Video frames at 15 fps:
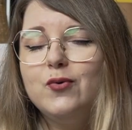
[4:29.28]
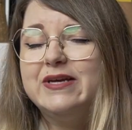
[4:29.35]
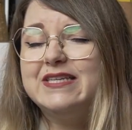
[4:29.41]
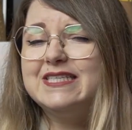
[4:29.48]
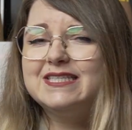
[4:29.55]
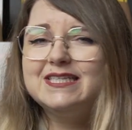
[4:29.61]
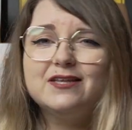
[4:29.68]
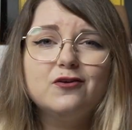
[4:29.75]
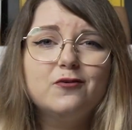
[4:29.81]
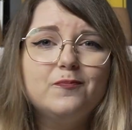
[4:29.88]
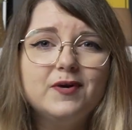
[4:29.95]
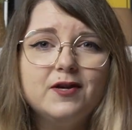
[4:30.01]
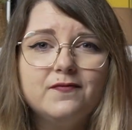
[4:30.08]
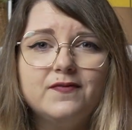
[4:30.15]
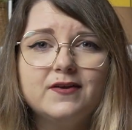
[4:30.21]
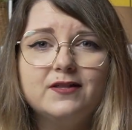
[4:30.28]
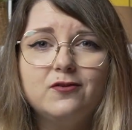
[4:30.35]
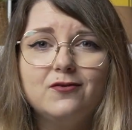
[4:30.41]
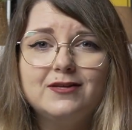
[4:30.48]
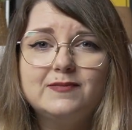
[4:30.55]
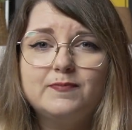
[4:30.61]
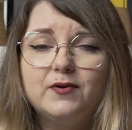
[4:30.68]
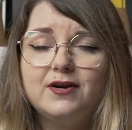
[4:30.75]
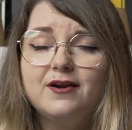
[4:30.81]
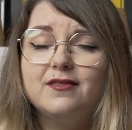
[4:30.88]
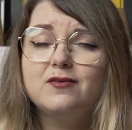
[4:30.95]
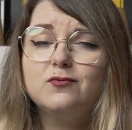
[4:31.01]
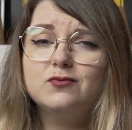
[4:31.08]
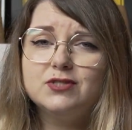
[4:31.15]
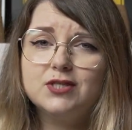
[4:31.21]
hubiese sido perfecto disponer
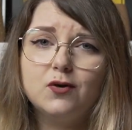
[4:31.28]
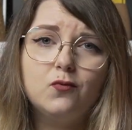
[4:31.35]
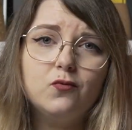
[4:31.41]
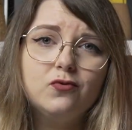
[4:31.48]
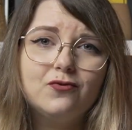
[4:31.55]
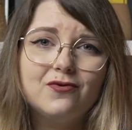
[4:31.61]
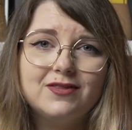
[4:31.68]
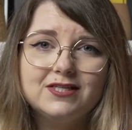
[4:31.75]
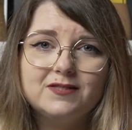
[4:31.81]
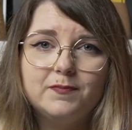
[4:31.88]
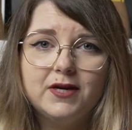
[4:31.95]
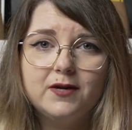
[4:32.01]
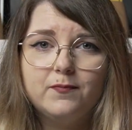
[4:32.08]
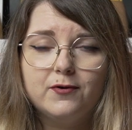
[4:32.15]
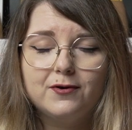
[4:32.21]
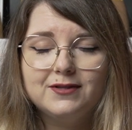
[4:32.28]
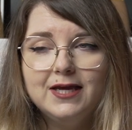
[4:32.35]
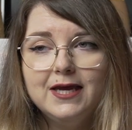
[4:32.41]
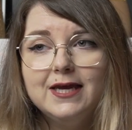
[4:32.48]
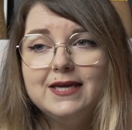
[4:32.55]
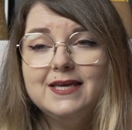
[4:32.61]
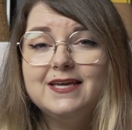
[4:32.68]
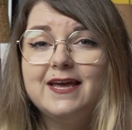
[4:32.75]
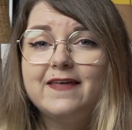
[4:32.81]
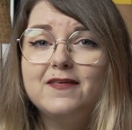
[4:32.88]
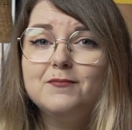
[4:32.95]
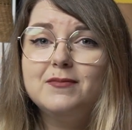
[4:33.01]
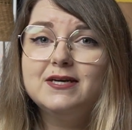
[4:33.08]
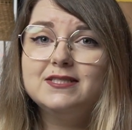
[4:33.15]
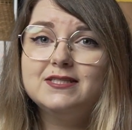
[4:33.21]
de un segundo DisplayPort y que
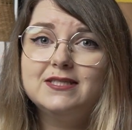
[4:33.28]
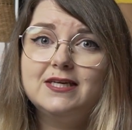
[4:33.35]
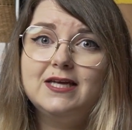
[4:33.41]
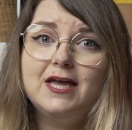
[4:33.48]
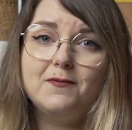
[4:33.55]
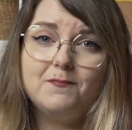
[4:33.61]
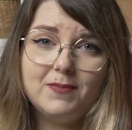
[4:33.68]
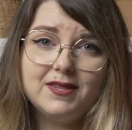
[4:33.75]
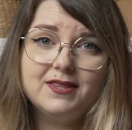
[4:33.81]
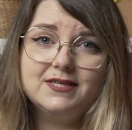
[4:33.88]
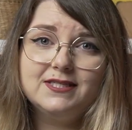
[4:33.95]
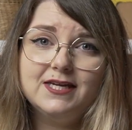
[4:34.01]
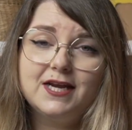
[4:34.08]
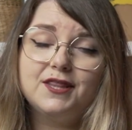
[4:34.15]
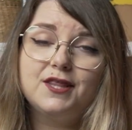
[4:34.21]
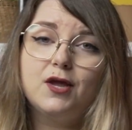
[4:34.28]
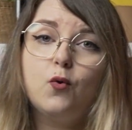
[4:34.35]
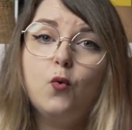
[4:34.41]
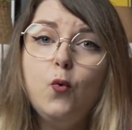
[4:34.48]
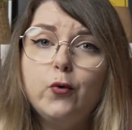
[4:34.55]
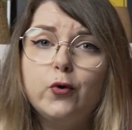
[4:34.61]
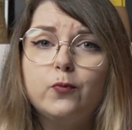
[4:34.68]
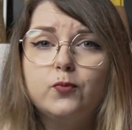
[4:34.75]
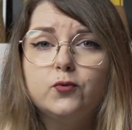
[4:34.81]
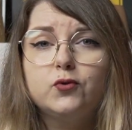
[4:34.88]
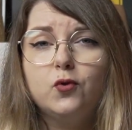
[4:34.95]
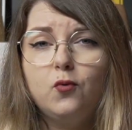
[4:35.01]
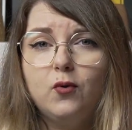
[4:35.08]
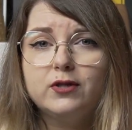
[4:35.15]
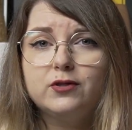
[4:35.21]
además en vez de ser de
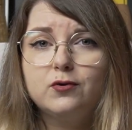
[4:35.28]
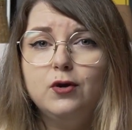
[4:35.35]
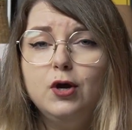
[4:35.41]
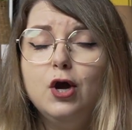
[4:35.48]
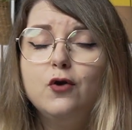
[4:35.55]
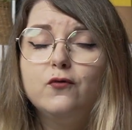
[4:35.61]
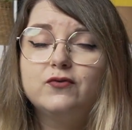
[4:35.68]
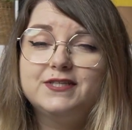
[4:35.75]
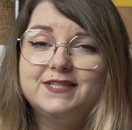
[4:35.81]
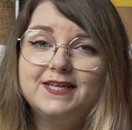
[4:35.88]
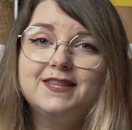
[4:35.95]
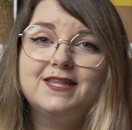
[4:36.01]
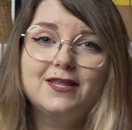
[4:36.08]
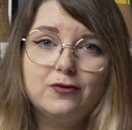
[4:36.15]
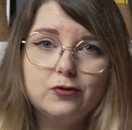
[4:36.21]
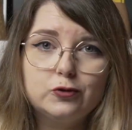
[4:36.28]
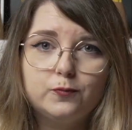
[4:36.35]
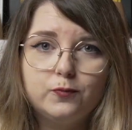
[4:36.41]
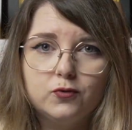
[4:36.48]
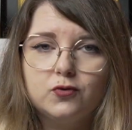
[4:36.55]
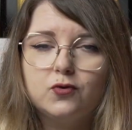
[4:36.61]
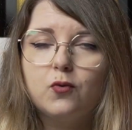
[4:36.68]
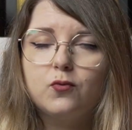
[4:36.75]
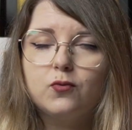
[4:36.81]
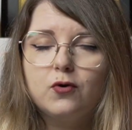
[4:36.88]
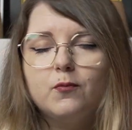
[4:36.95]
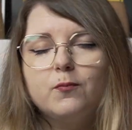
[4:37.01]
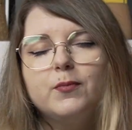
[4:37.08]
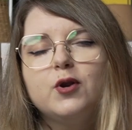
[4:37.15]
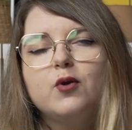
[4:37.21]
1.4 fuese de 2.1.
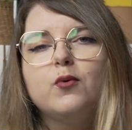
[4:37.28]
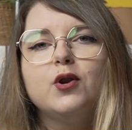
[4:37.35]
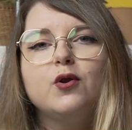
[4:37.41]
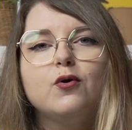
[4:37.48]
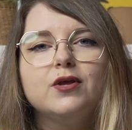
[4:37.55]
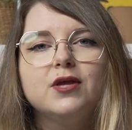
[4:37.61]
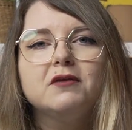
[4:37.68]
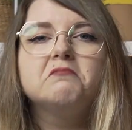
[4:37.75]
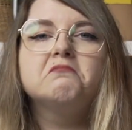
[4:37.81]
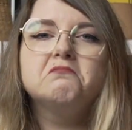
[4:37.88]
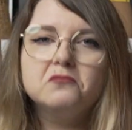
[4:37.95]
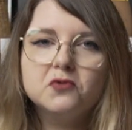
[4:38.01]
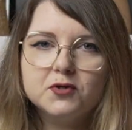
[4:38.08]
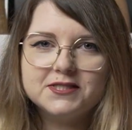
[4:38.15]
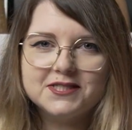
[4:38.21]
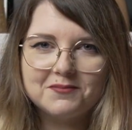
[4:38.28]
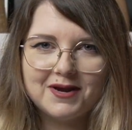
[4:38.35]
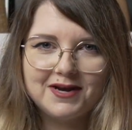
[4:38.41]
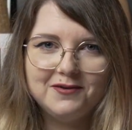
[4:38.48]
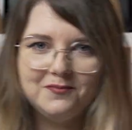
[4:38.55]
Pero bueno, oye, no está mal.